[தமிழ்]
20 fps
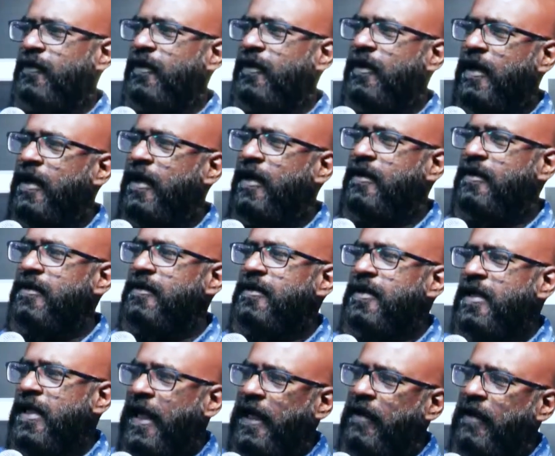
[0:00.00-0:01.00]
ஃபார் அண்ட்
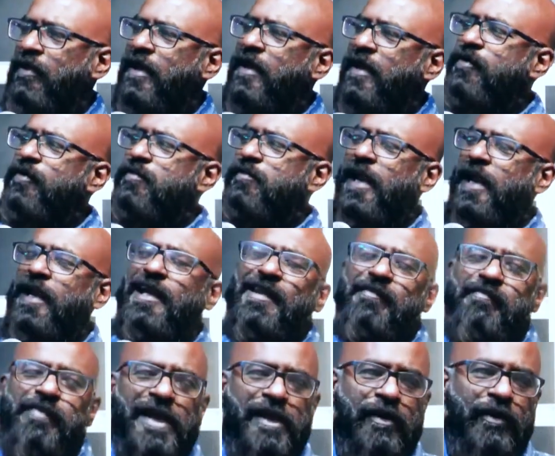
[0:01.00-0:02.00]
இட் வில் ஹாவ் அ
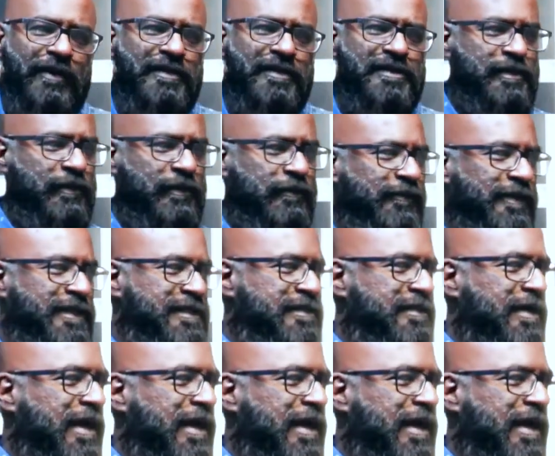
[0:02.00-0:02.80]
மைட்டி பிக் கான்சிக்வன்ஸ்